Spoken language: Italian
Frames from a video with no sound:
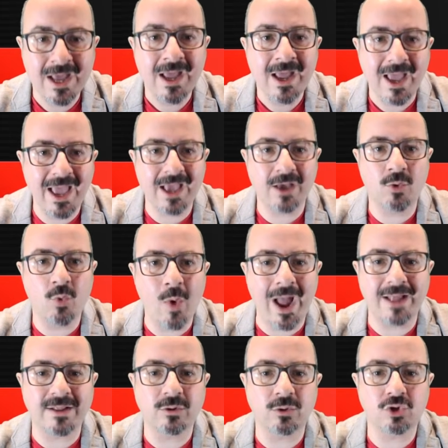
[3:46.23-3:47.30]
e
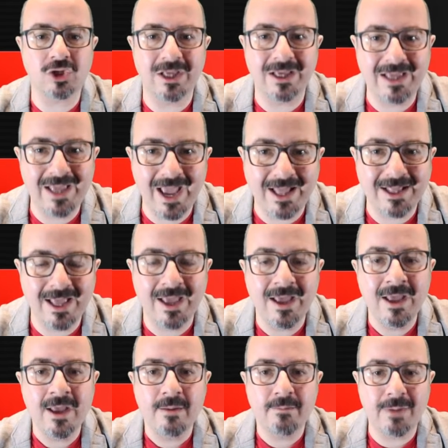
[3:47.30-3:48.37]
quando si chiede
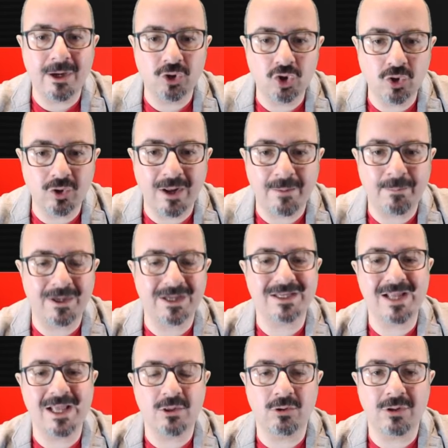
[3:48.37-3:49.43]
maggiore
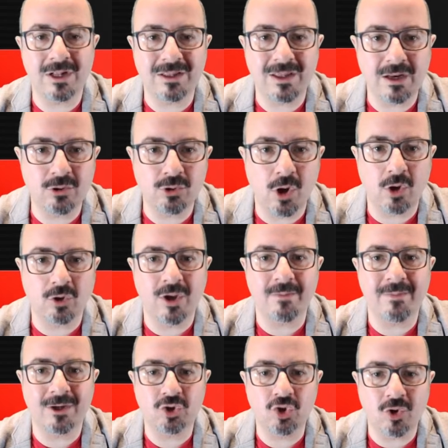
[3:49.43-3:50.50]
presidio del territorio e
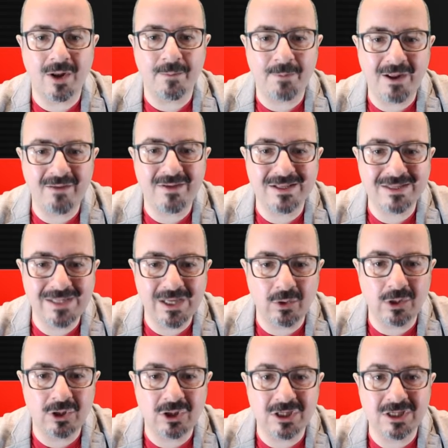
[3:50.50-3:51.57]
maggiore
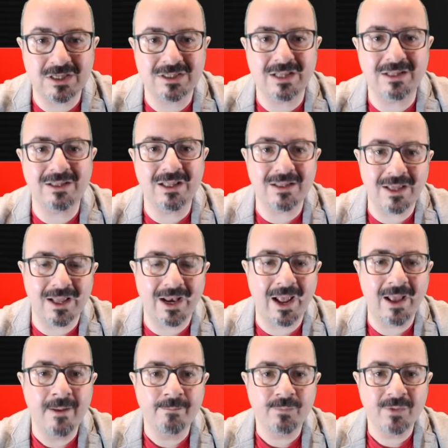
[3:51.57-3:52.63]
prevenzione ci si sente
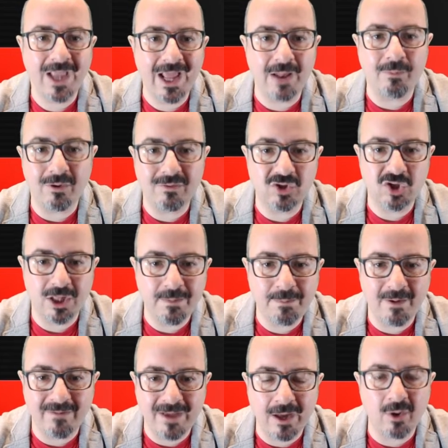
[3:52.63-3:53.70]
dire che la provincia di
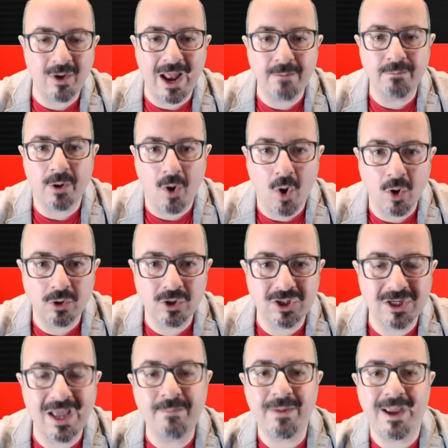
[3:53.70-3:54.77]
Pavia non è il Bronx.
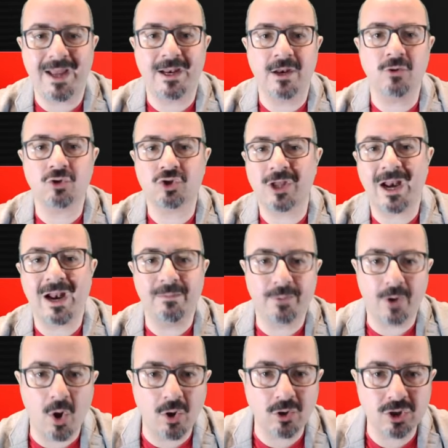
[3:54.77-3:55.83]
Ebbene, non sarà il
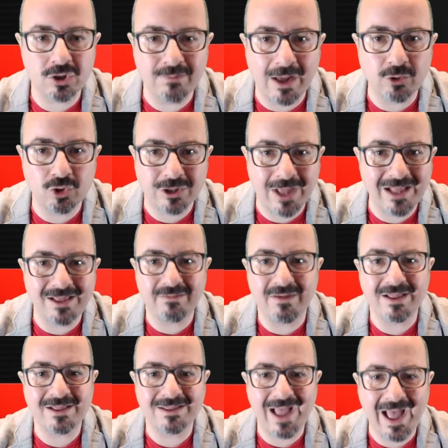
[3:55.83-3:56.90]
Bronx ma lo sta
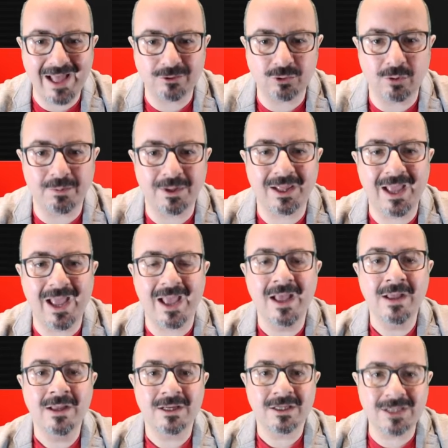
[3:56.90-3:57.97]
diventando perché
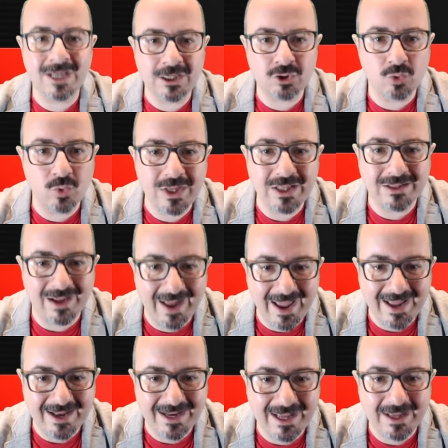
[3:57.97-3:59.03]
se sui
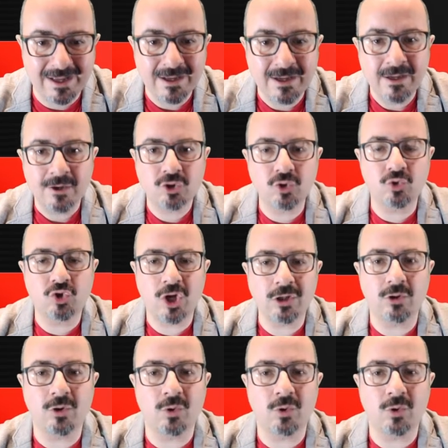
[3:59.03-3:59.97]
treni succedono